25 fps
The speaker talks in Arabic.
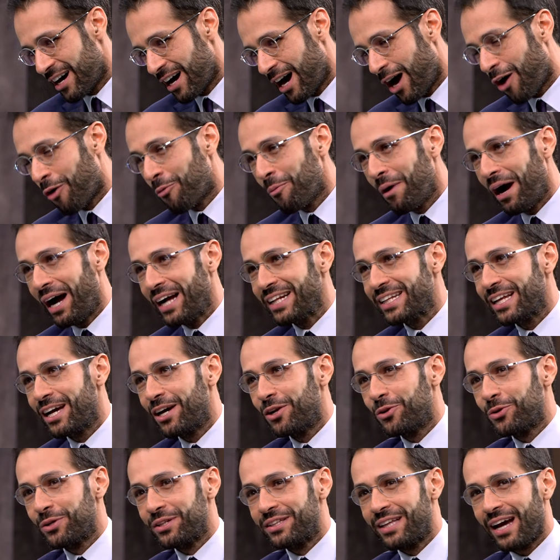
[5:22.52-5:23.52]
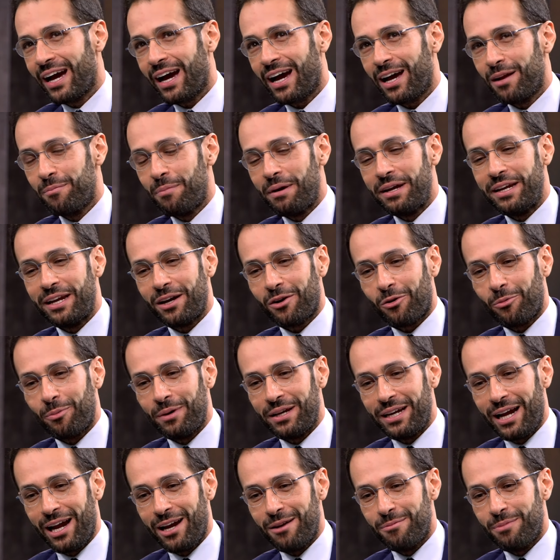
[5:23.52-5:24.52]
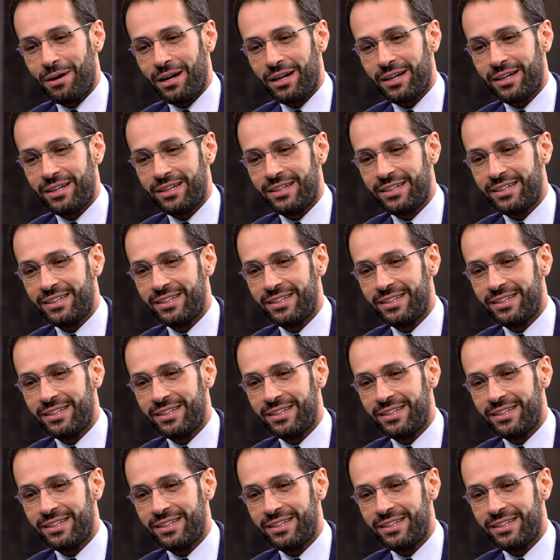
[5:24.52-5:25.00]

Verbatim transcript: او ما حدا قالوا يتدخل بينك وبين قلبك